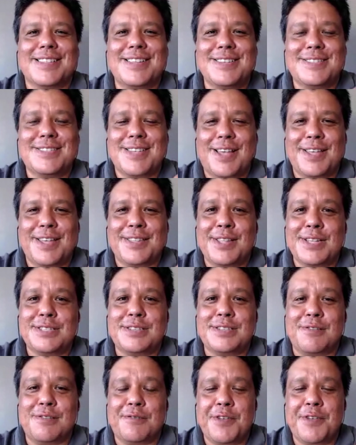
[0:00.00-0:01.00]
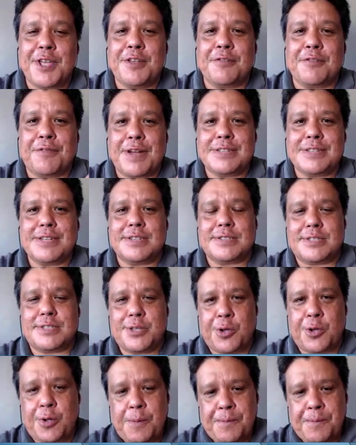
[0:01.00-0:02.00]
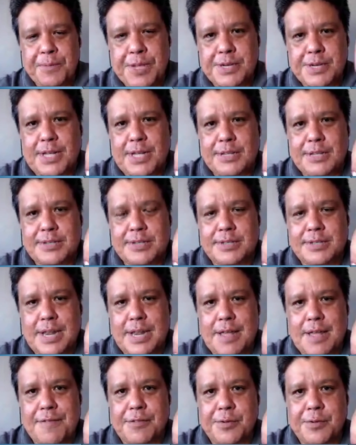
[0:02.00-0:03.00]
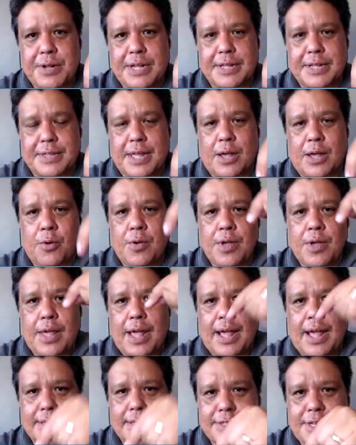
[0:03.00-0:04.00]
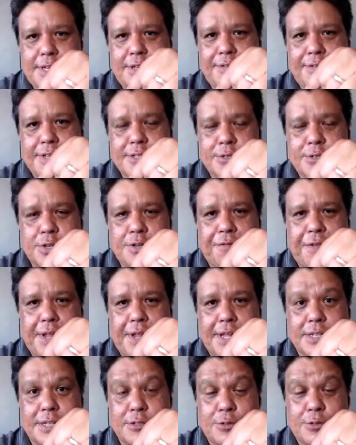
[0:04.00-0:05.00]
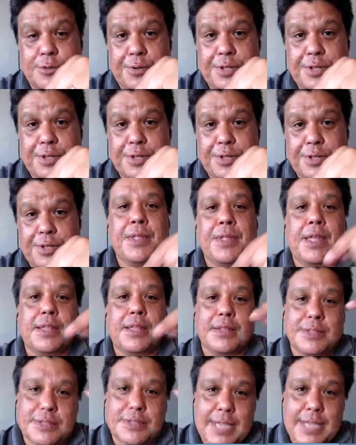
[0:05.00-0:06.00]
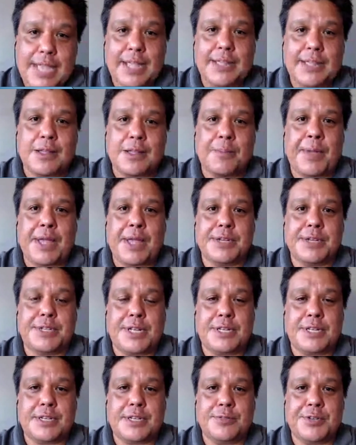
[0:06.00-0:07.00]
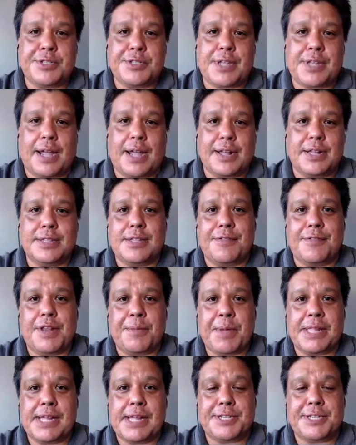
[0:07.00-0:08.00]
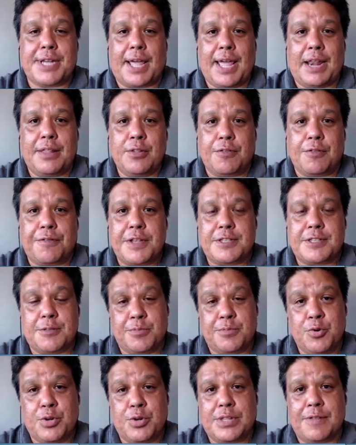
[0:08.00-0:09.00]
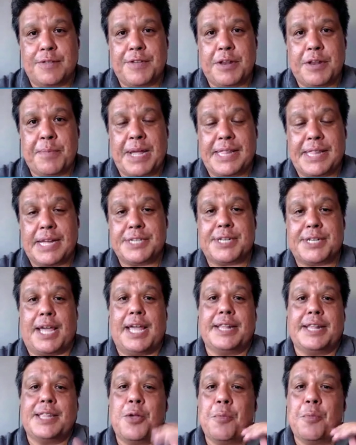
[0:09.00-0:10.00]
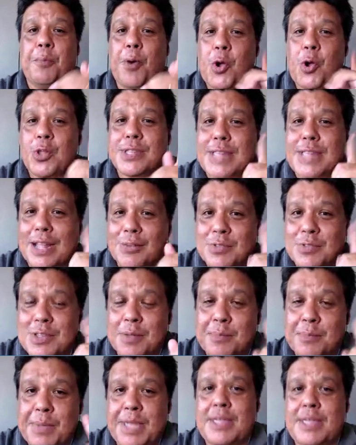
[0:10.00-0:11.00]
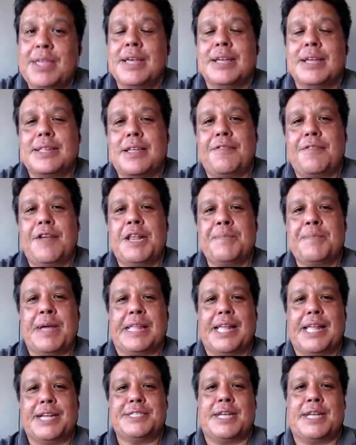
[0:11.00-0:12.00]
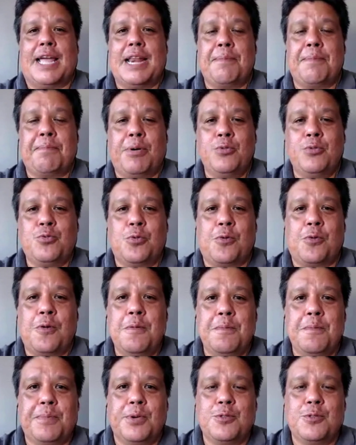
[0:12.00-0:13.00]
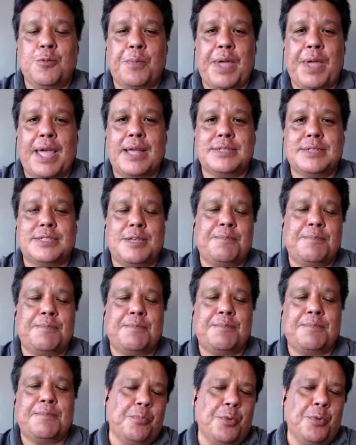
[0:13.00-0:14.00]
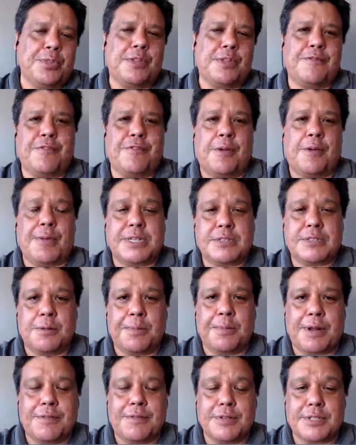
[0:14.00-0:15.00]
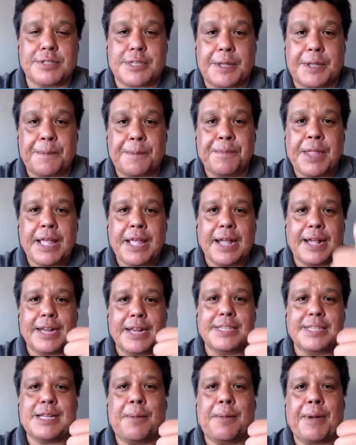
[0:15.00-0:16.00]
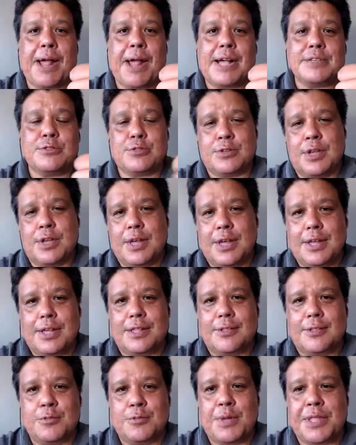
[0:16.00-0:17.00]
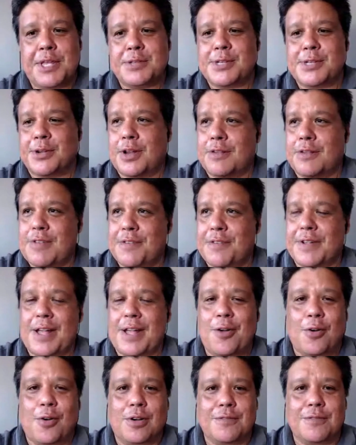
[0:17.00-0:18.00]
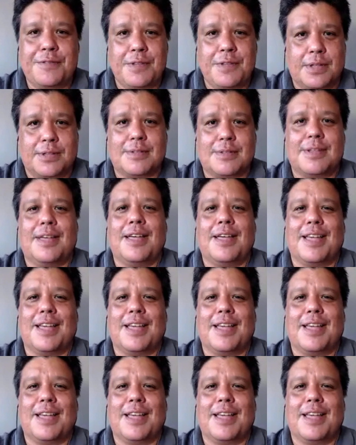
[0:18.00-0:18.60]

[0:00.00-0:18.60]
de sair desse vídeo, faz assim, ó, já se inscreve no canal, ativa as notificações. Segue também a gente no Instagram, TV Liberdade AL, no Facebook, TV Liberdade AL. Tem o um portal também, tvliberdadeal.com.br, sempre levando muita informação para você. Grande abraço Tony Medeiros agora vai ficar off.